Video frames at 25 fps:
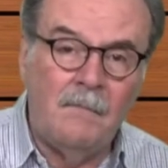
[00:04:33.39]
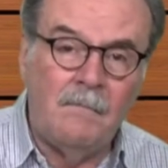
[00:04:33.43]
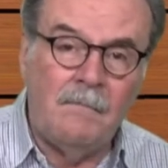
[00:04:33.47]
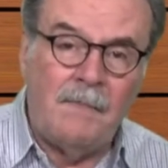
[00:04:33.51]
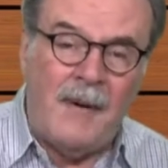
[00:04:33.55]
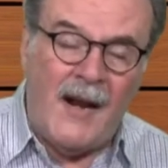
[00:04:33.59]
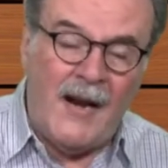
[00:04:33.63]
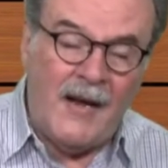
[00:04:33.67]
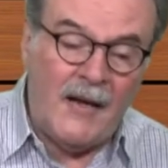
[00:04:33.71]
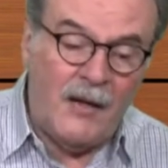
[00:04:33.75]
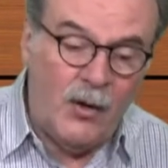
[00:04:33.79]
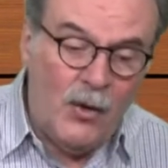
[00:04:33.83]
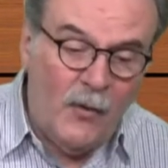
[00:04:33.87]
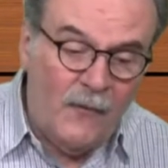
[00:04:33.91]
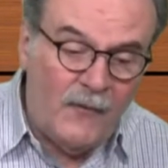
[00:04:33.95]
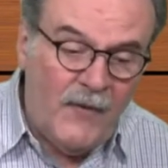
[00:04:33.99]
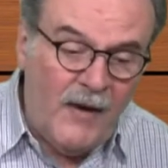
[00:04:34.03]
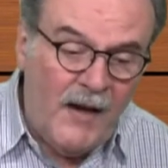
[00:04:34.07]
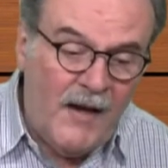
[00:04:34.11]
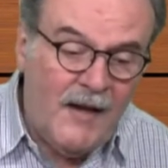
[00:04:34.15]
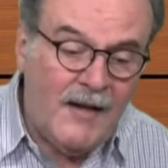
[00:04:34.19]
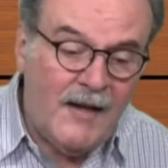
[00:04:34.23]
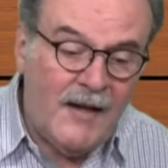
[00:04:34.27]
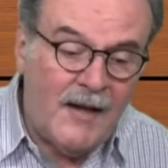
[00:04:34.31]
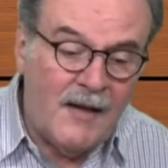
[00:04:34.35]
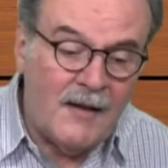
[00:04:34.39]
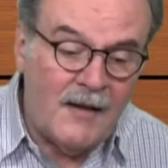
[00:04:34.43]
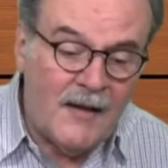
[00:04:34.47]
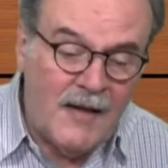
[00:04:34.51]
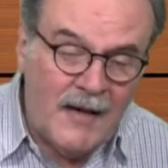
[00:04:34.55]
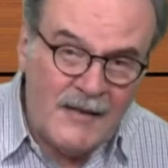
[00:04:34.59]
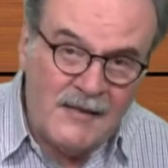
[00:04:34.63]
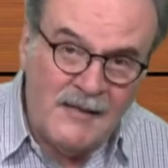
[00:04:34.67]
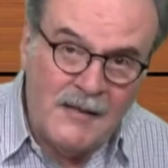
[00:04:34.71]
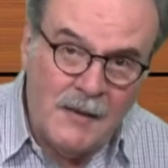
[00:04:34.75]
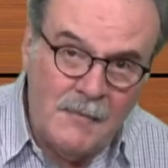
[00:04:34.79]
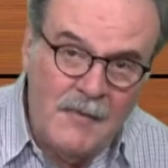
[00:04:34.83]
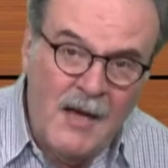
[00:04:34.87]
para que ofrezcan
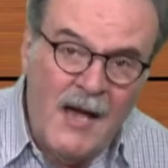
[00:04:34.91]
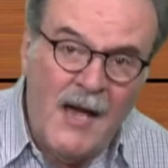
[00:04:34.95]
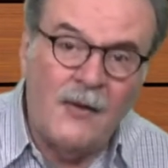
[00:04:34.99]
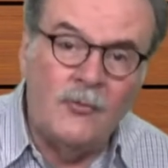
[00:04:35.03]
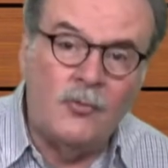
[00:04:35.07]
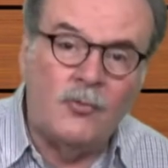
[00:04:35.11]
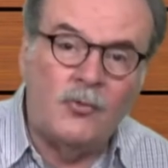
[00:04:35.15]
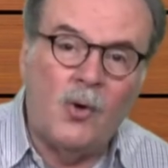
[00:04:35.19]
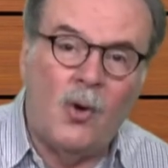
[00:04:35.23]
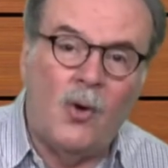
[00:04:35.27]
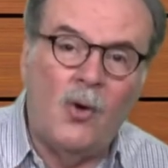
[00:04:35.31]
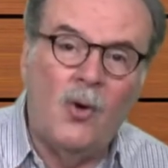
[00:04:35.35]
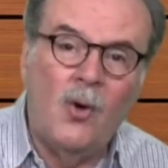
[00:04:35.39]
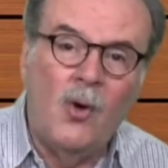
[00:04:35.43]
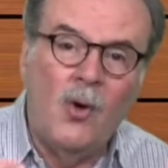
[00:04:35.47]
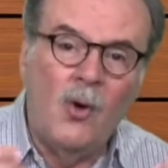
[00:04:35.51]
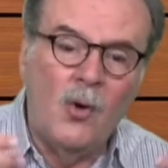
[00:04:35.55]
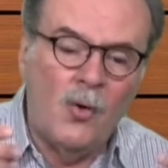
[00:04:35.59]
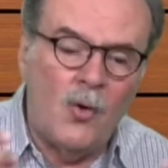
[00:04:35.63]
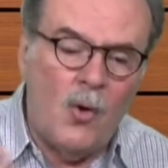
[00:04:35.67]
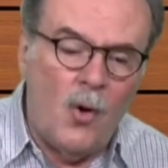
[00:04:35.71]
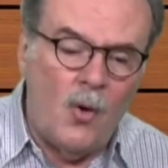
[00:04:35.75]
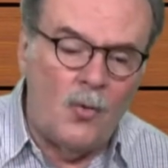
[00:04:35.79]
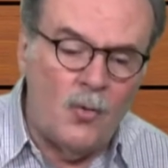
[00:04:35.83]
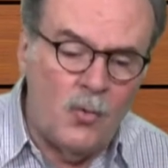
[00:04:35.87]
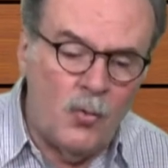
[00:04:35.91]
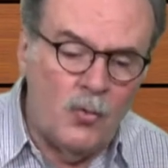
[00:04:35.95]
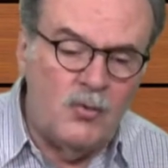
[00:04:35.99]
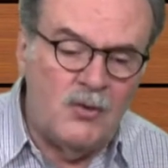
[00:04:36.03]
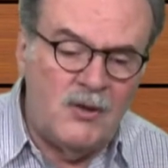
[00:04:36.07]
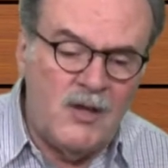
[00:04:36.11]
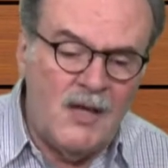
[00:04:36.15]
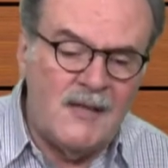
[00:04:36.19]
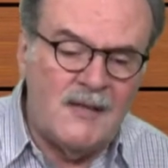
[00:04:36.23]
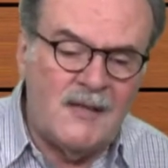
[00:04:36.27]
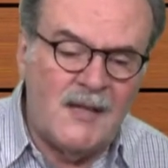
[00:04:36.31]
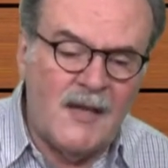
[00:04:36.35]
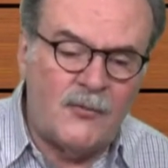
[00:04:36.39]
crecimiento con
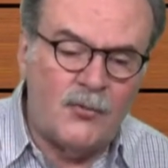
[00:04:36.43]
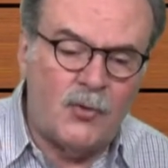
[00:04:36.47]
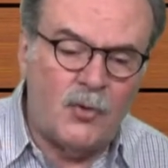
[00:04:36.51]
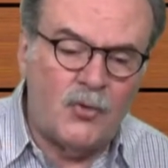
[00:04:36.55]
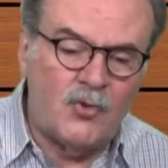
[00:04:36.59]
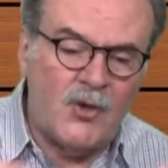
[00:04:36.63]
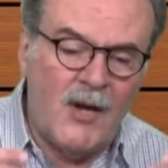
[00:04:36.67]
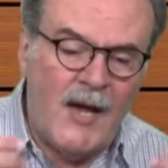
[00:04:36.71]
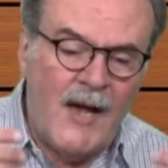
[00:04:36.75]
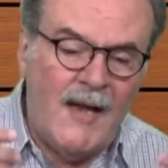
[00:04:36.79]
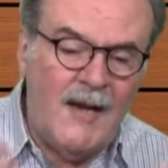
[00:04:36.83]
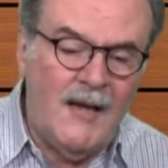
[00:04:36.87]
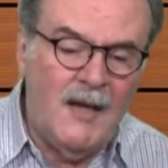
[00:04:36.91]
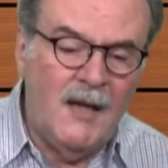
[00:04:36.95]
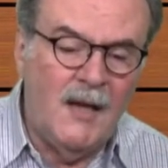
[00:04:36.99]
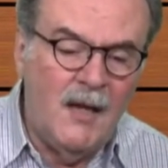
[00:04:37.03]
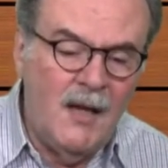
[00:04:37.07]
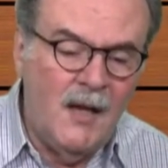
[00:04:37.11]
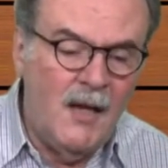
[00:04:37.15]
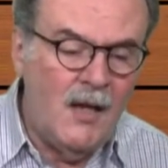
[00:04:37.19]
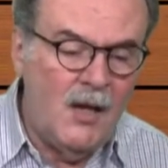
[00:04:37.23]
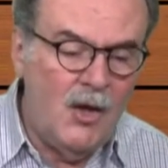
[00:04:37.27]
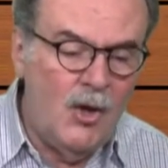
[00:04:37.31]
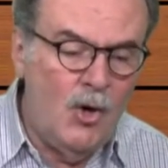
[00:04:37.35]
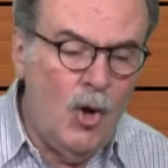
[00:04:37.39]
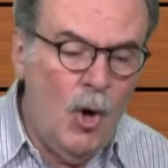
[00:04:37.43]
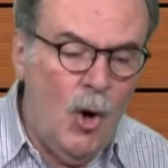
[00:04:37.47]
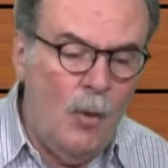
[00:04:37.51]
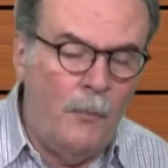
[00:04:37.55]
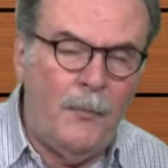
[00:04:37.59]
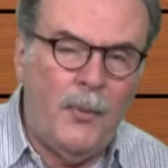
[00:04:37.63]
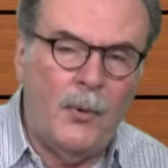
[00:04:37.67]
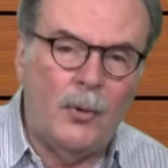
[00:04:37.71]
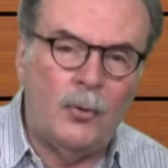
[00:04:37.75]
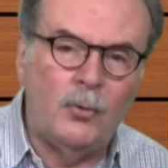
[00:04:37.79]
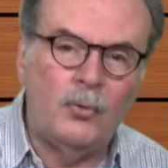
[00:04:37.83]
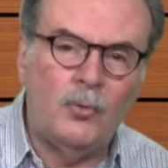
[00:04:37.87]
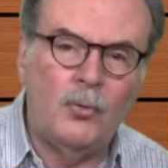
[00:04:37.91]
justicia social y
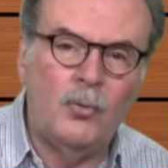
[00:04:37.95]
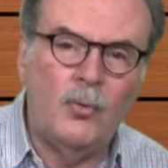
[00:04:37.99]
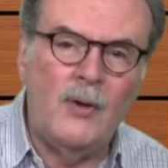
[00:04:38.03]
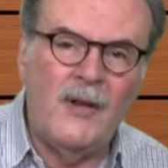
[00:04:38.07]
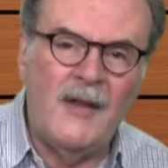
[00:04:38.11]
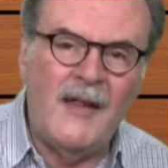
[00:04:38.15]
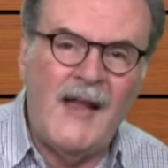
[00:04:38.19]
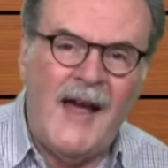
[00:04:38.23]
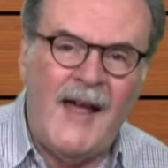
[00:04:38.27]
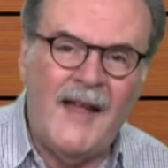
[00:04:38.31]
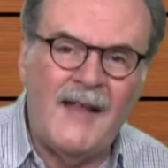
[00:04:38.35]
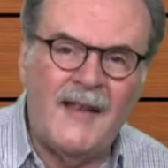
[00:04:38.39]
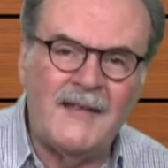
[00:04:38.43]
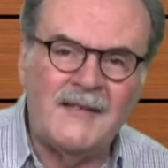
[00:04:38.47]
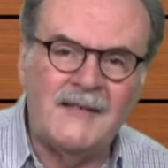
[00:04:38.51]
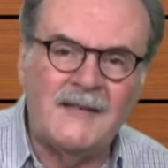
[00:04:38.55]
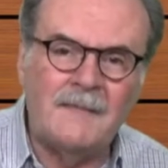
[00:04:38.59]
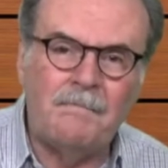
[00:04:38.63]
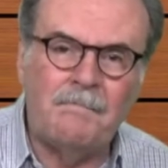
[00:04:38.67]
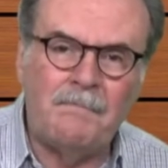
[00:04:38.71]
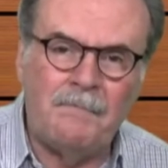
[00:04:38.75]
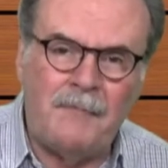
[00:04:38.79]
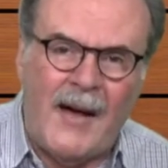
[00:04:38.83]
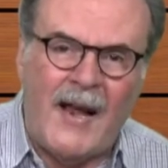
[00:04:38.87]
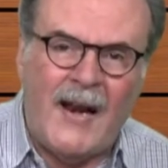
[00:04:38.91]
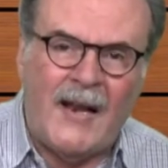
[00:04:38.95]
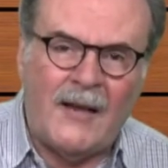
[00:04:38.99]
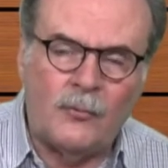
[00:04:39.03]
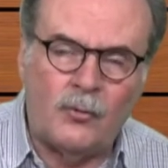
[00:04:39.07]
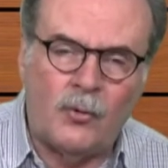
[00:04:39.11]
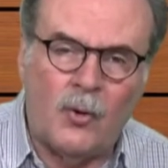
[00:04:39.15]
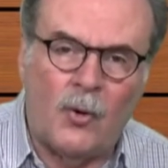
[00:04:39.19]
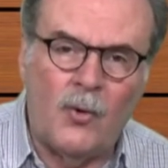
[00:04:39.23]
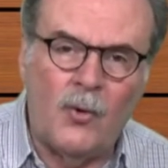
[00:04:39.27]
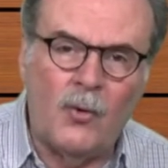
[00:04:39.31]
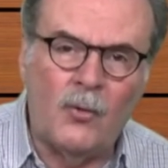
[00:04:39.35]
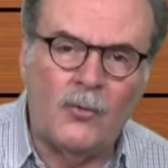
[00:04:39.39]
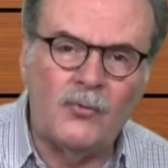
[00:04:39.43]
oportunidades para
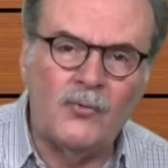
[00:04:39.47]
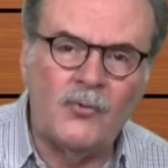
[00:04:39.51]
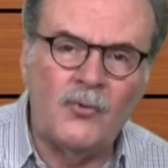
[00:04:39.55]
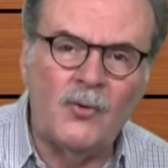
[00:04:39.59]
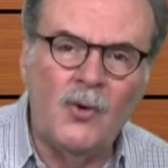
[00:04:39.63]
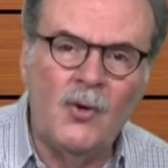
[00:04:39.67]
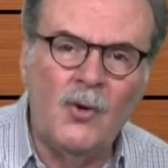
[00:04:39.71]
todos.